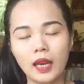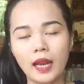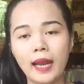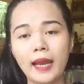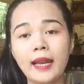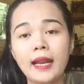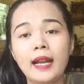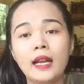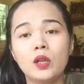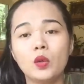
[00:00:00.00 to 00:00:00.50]

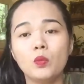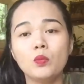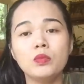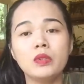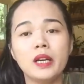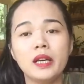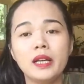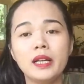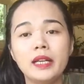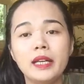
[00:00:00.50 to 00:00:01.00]
hay là rủng
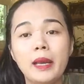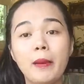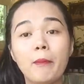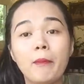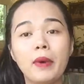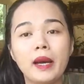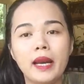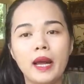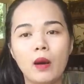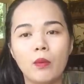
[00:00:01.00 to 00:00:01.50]
rỉnh
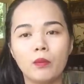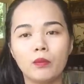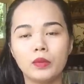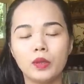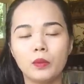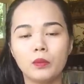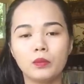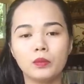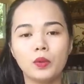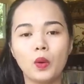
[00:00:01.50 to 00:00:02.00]
dăm ba đồng
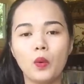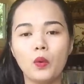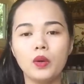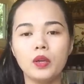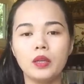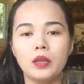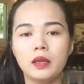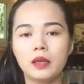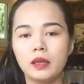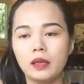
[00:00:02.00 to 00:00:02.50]
trong
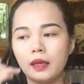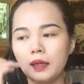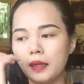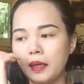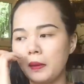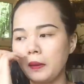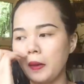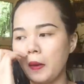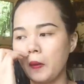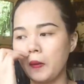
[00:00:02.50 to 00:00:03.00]
túi à,
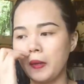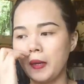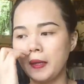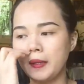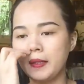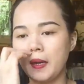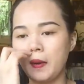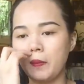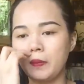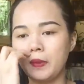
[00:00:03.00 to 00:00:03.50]
cái bắt đầu vợ
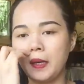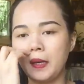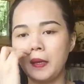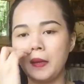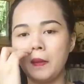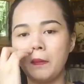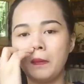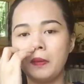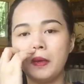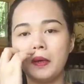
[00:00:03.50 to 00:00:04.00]
chồng dành
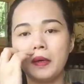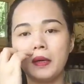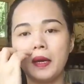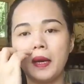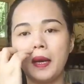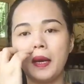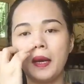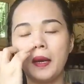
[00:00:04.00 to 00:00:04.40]
dụm được